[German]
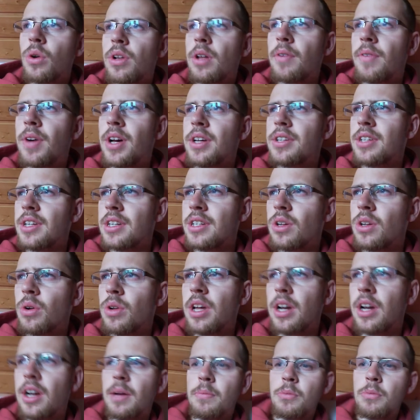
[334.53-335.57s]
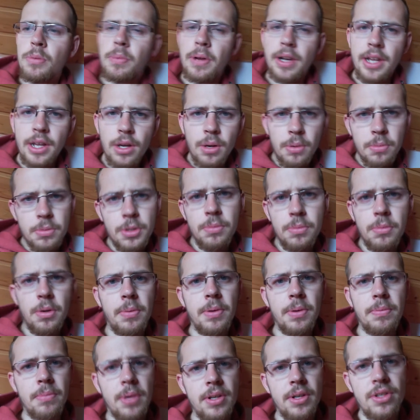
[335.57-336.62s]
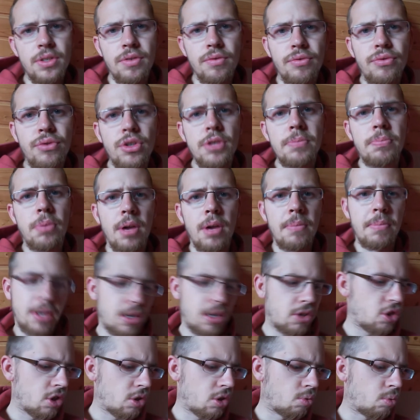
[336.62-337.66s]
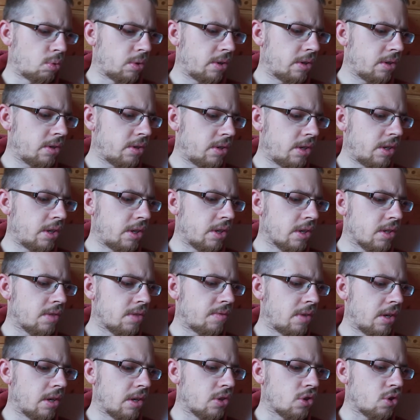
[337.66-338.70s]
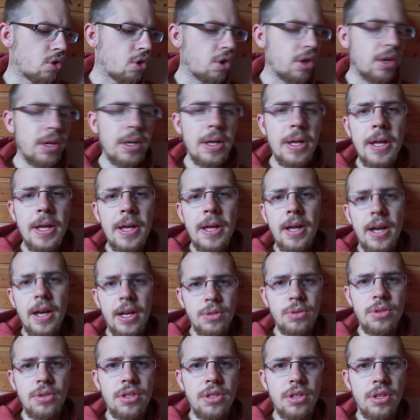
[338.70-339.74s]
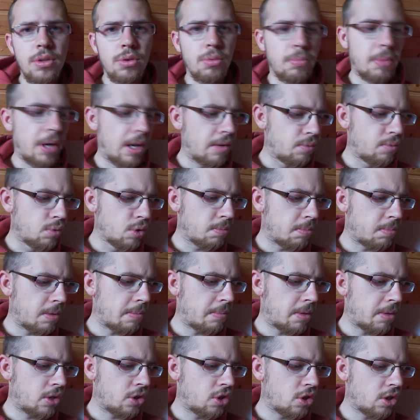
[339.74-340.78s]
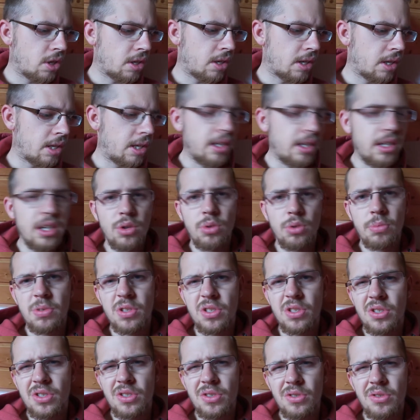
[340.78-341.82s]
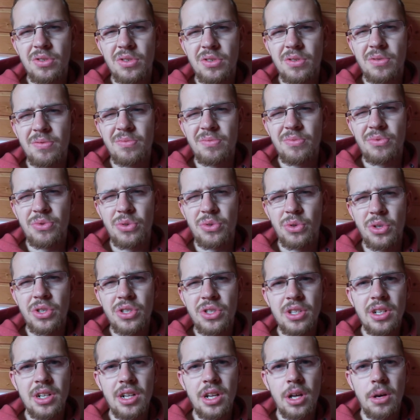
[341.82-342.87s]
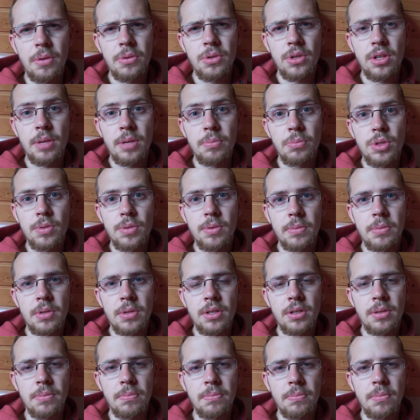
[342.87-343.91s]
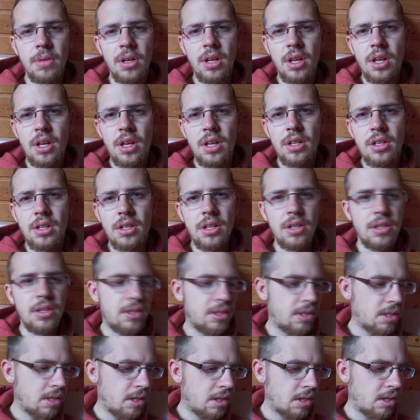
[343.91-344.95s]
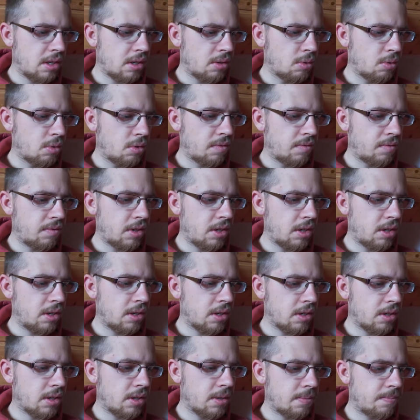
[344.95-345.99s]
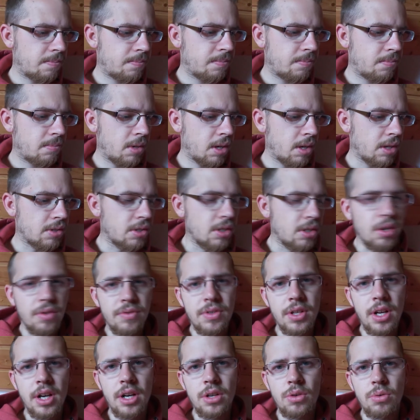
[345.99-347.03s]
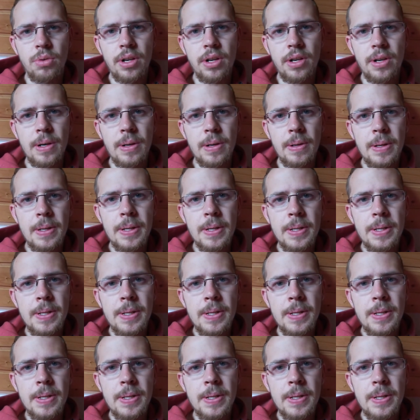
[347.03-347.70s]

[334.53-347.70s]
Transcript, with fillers: Und da war ich echt auch lange am überlegen, ob ich mir mal diesen Footballmanager hole, den jetzt viele zocken. Also den normalen Fußballmanager, der geht ja nur bis 14, glaube ich. Und da muss man mit einem DLC irgendwie ähm, ja, sich auf die aktuellen